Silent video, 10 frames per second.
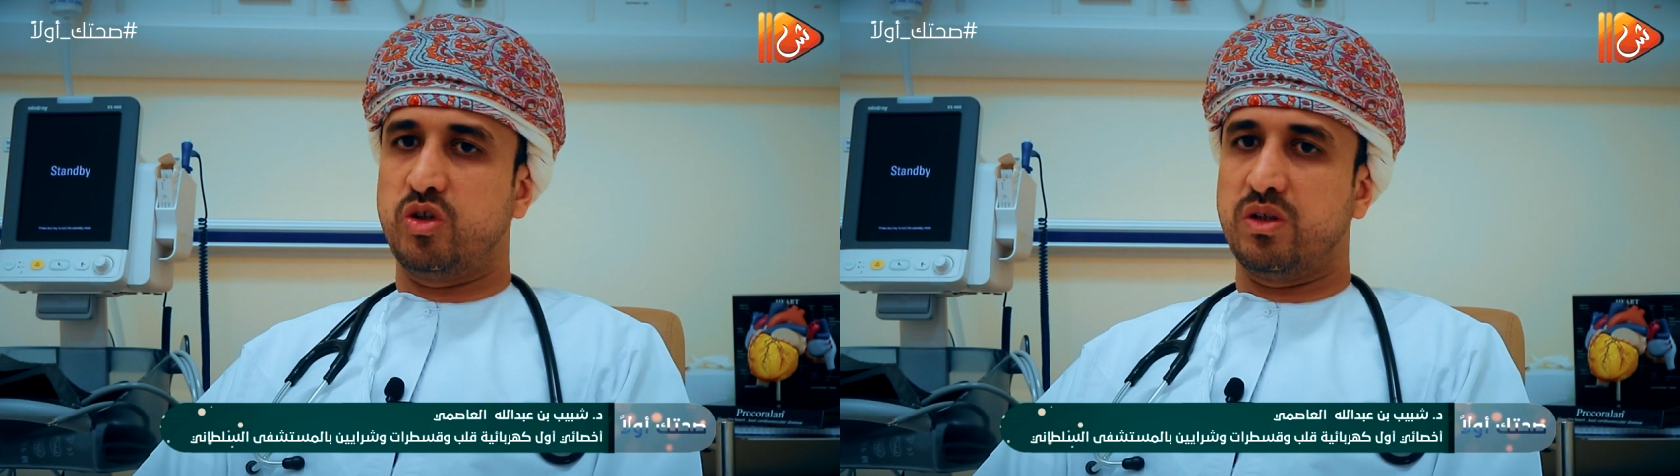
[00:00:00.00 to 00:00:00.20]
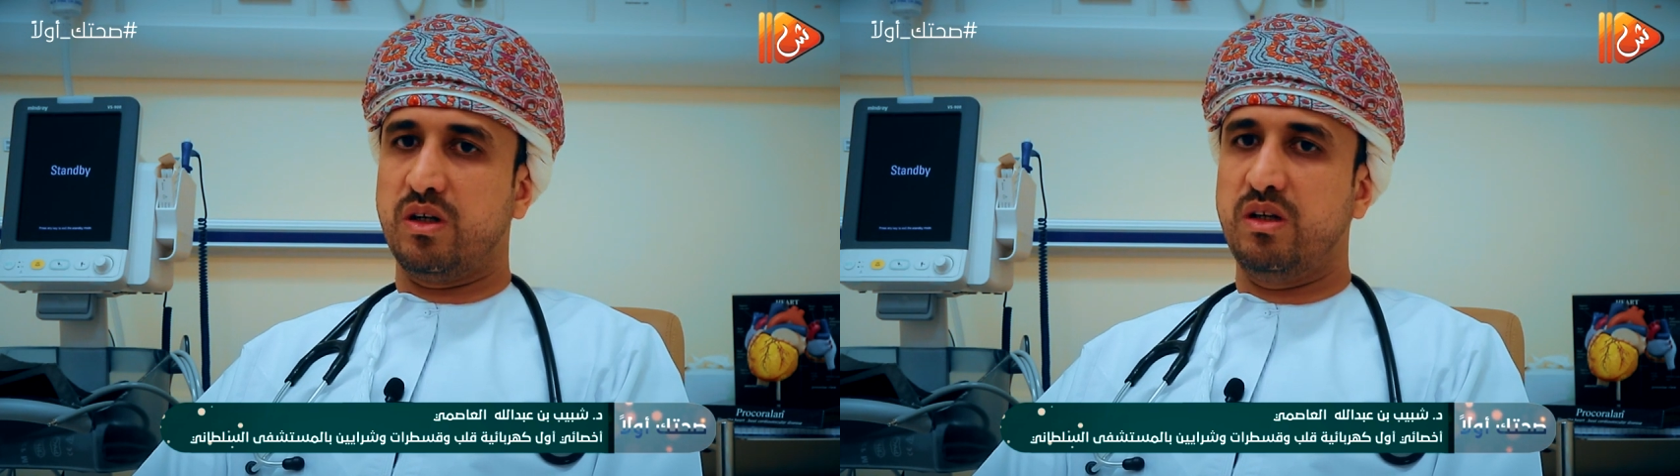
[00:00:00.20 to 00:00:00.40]

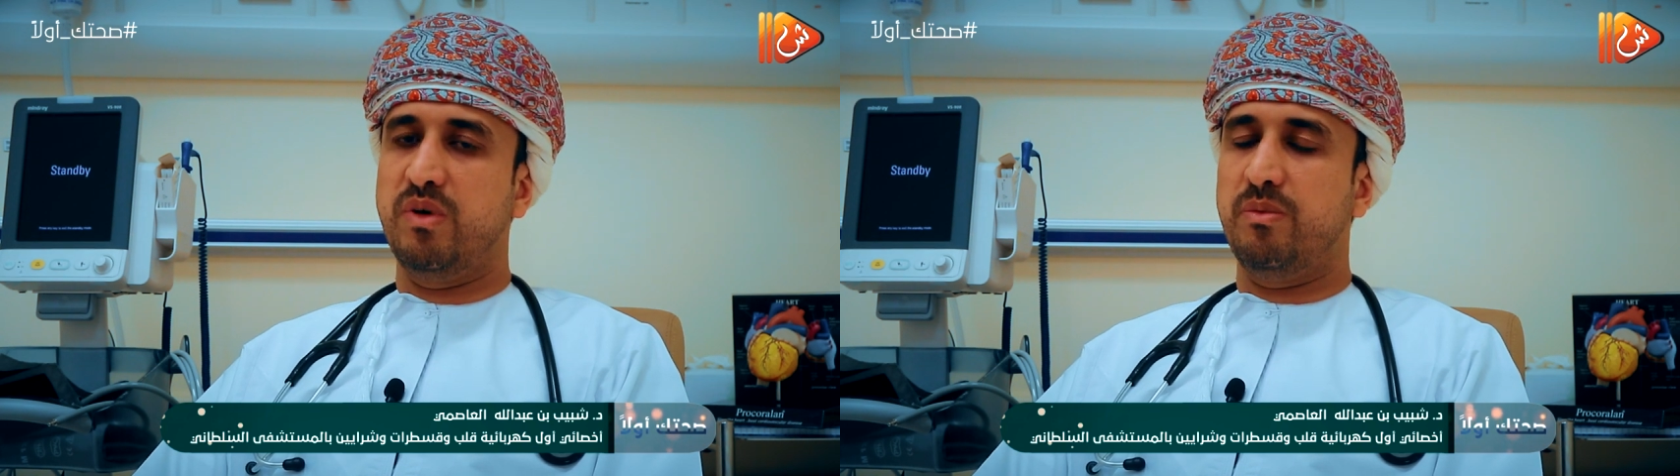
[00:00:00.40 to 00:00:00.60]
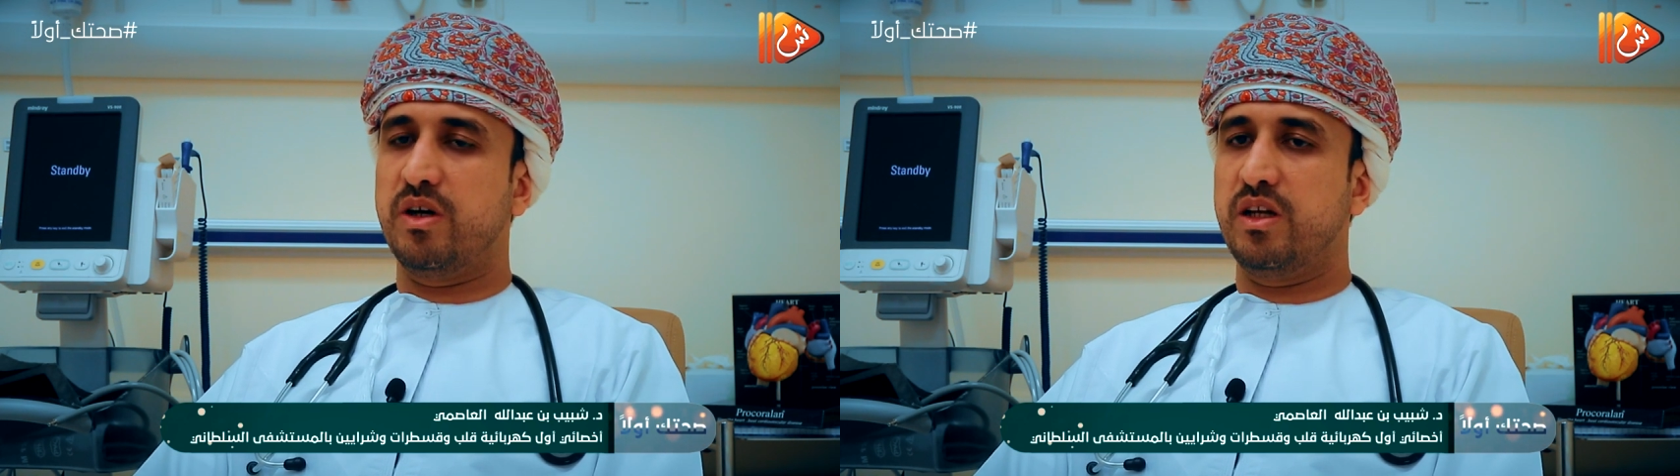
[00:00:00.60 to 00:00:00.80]
والشرايين
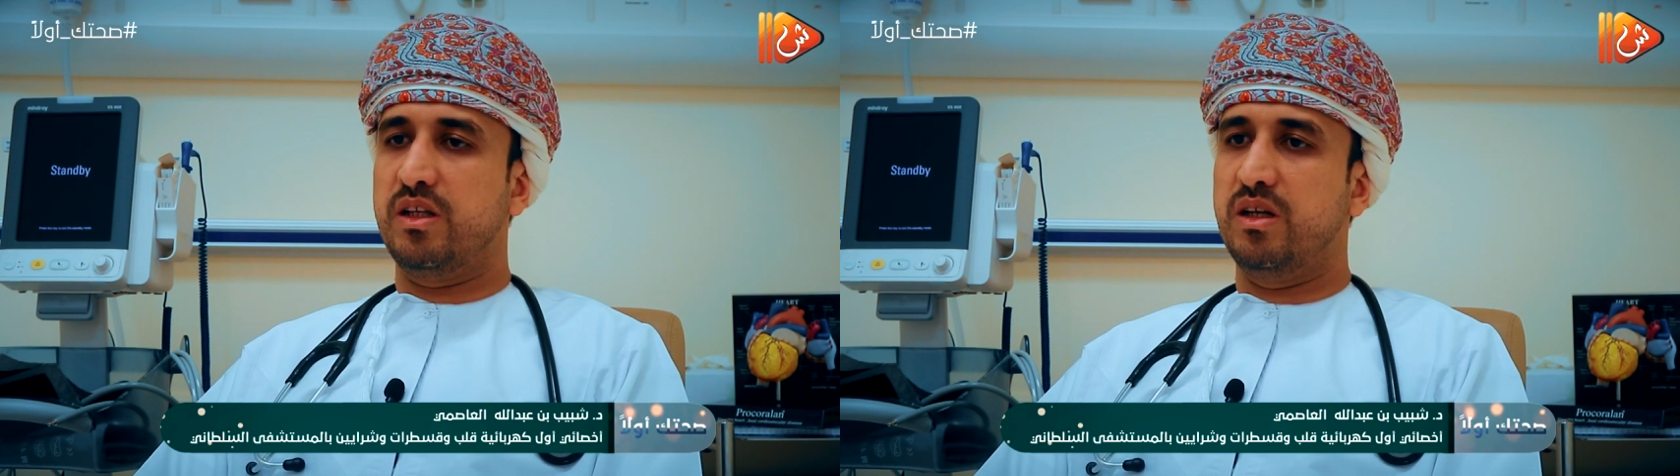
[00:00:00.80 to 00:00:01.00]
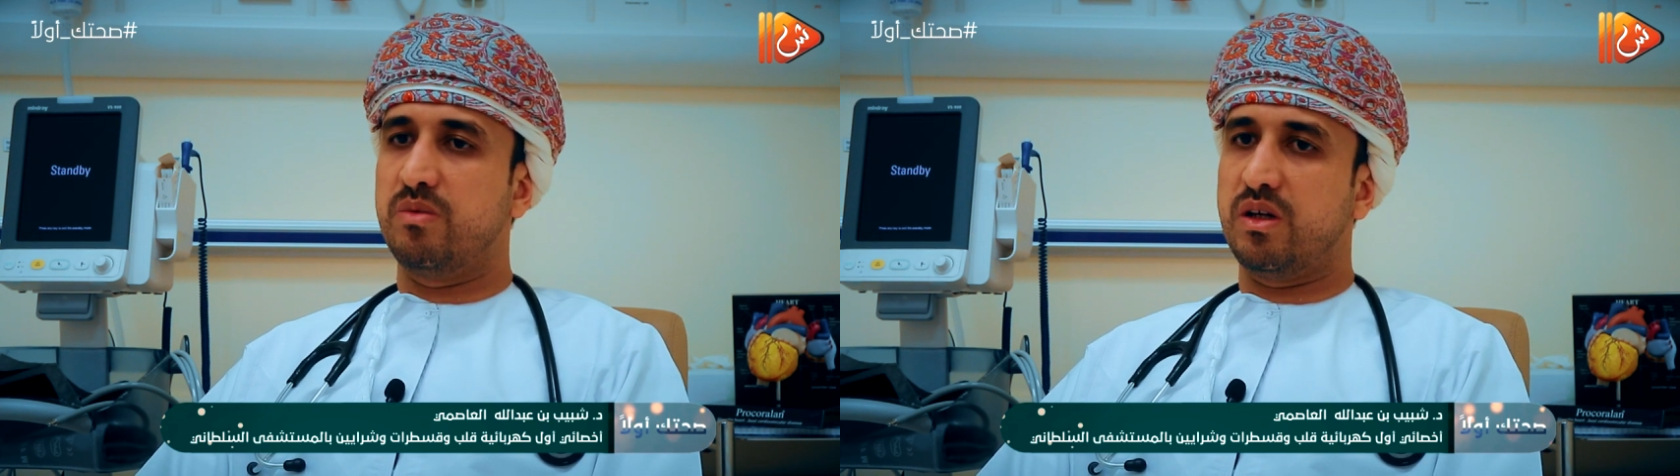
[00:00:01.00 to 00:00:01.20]
مع
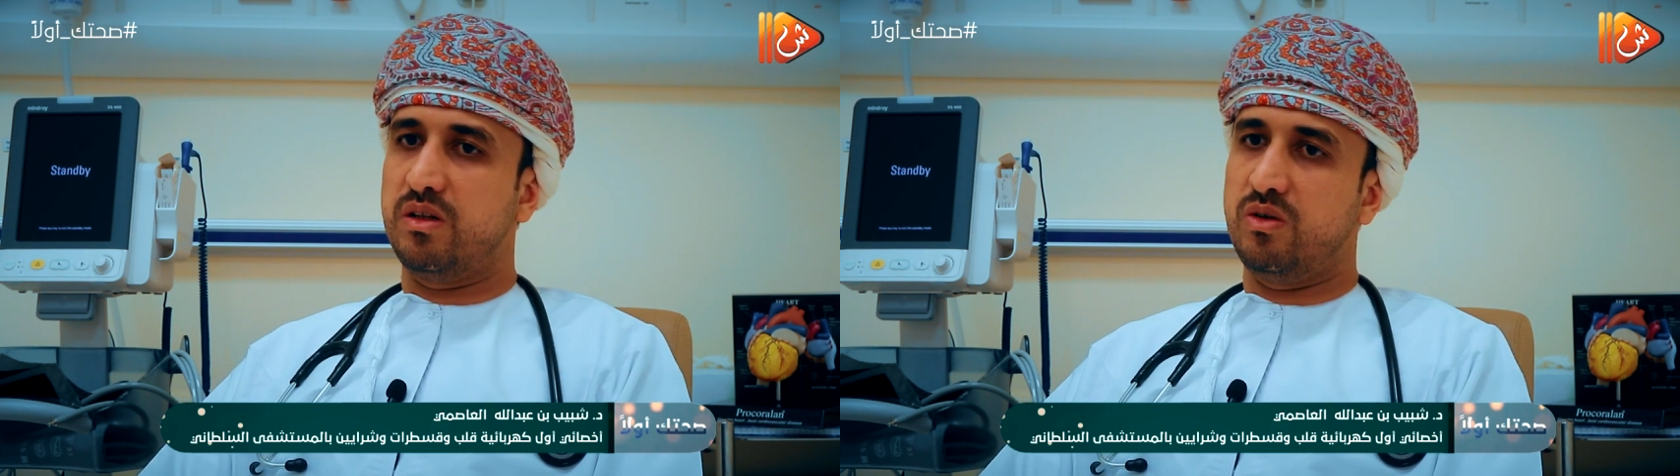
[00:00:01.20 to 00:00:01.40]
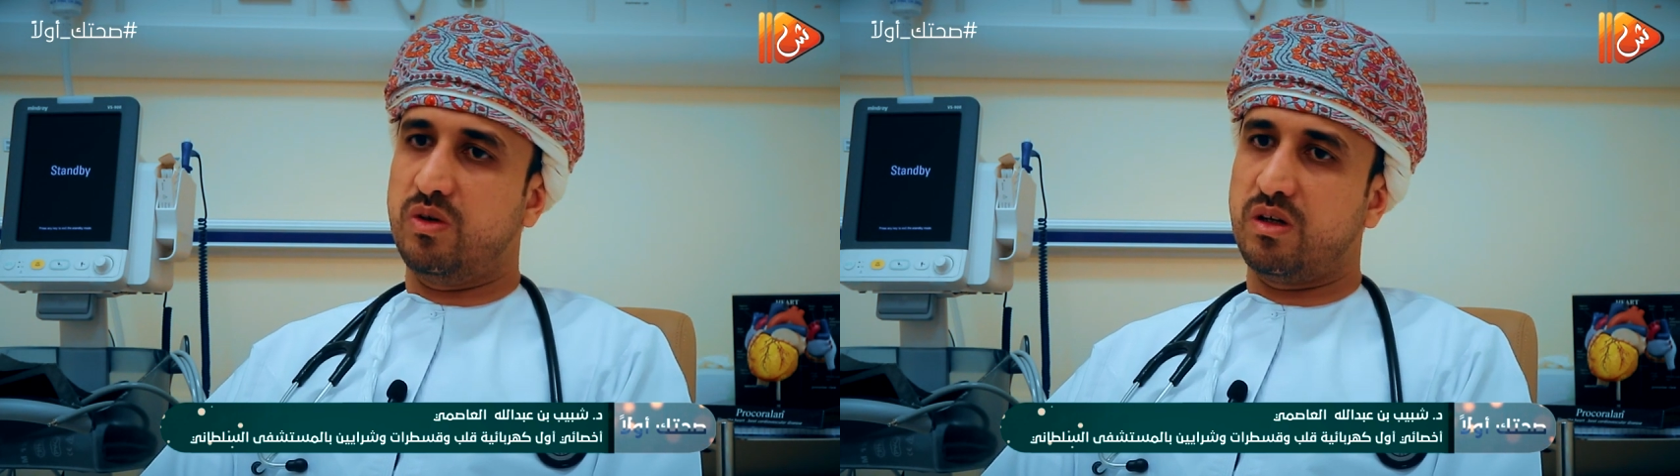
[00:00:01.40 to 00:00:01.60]
بقية
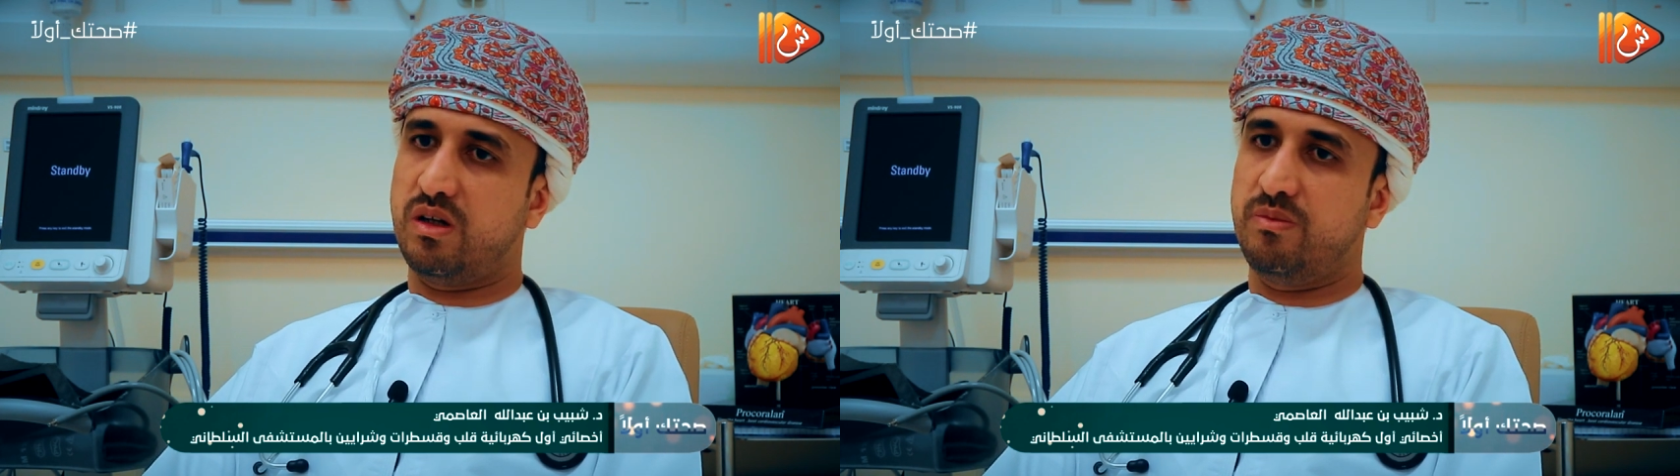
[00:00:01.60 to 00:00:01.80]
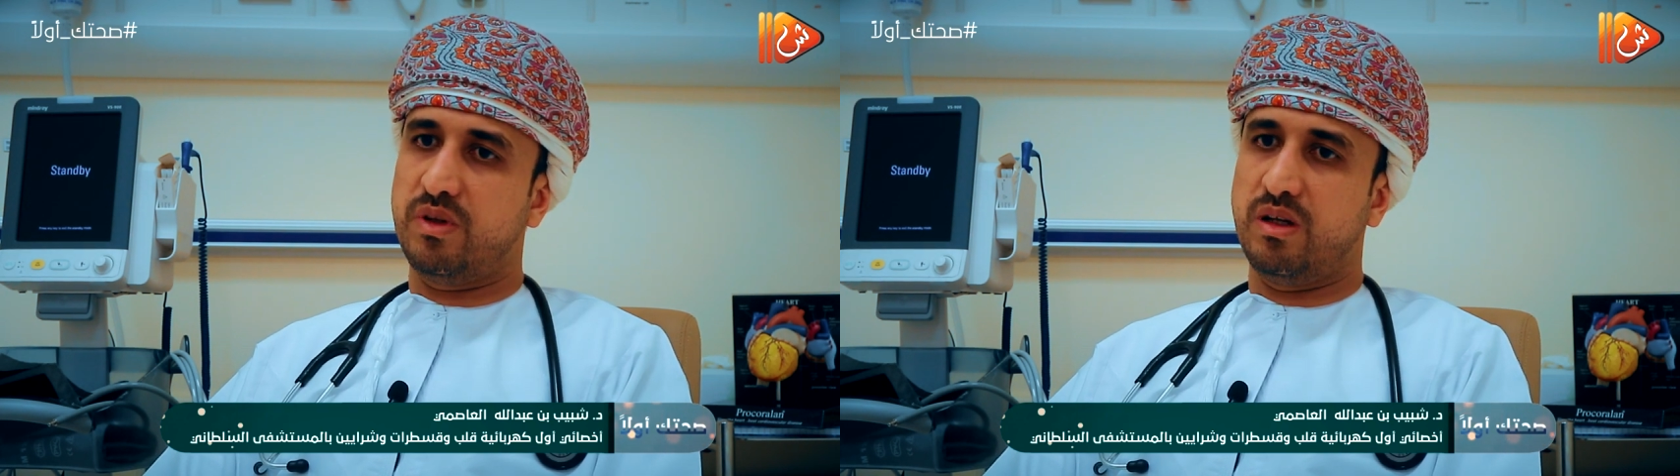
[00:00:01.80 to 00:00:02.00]
الأمراض
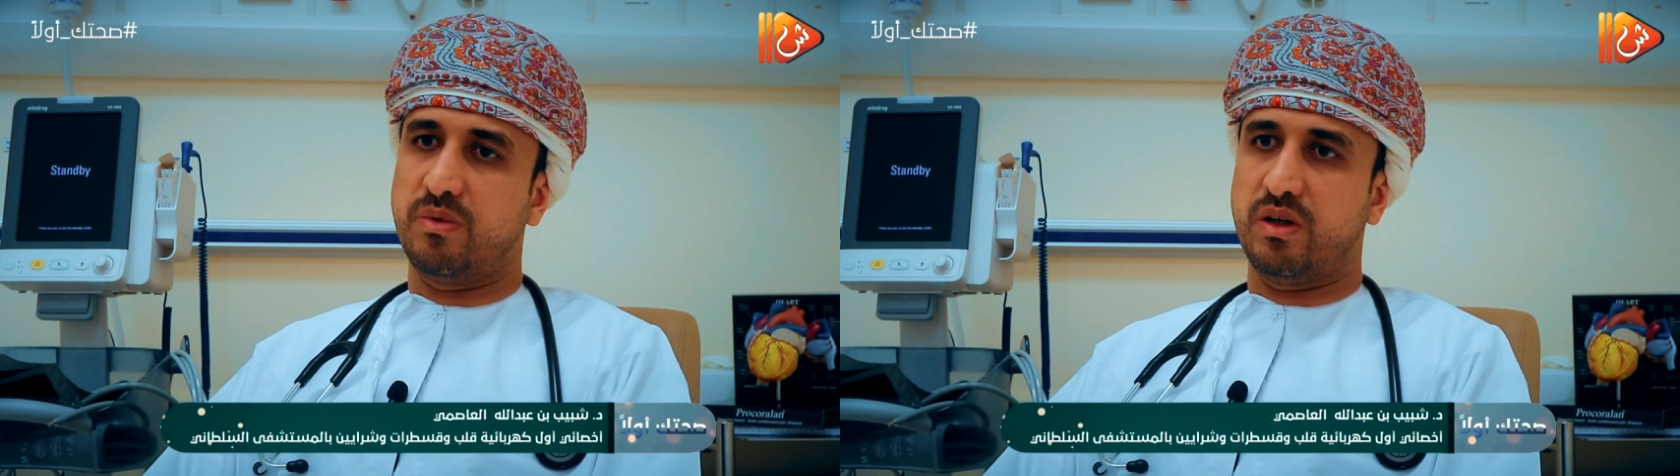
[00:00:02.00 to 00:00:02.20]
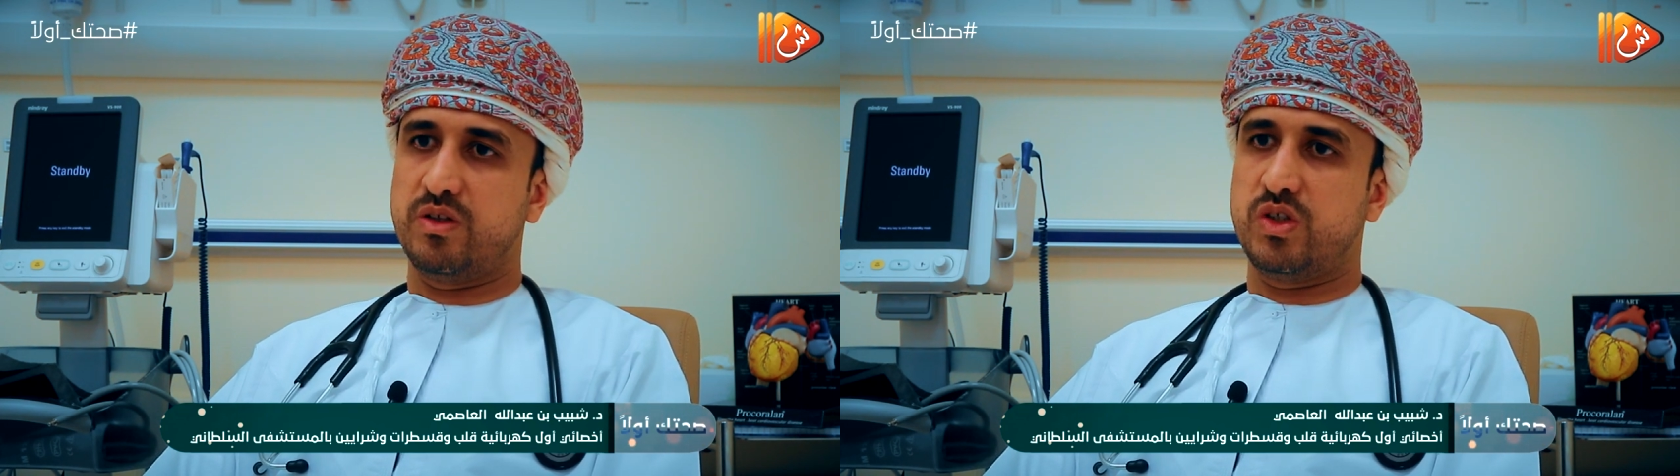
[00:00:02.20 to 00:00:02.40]
الأخرى مثل أمراض